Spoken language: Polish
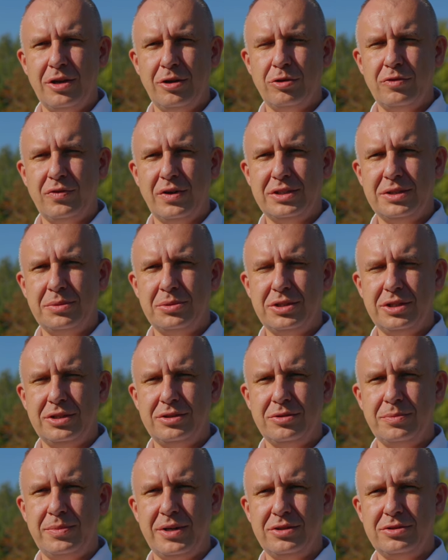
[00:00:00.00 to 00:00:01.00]
Uważam, że jest
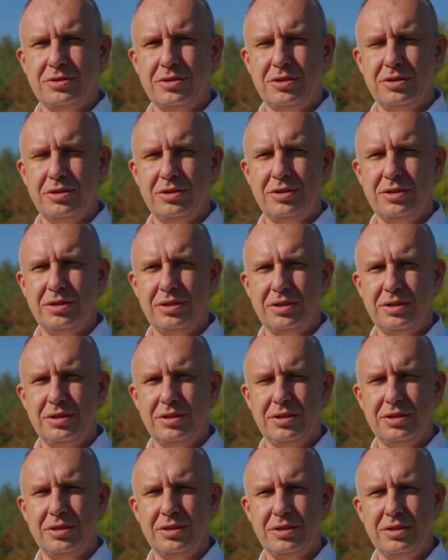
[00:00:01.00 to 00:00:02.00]
to bardzo
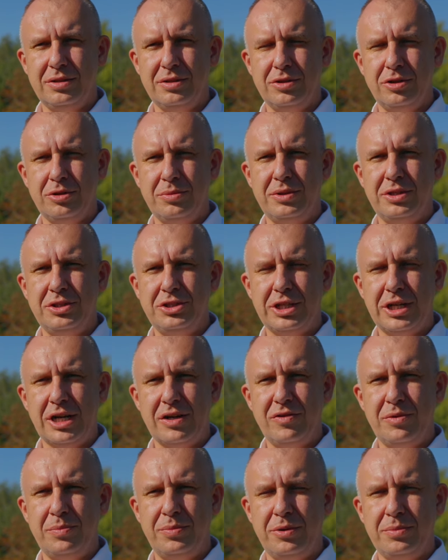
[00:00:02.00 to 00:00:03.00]
dobry i
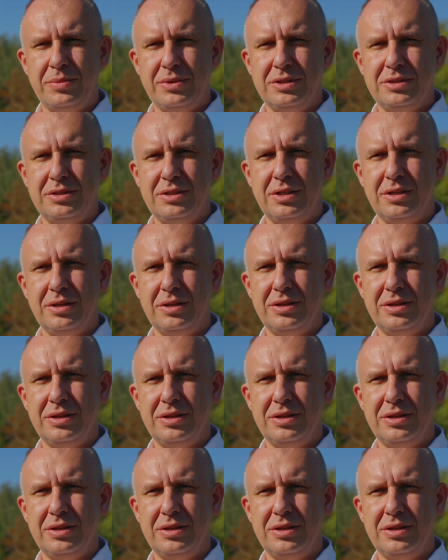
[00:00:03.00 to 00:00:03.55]
ciekawy pomysł,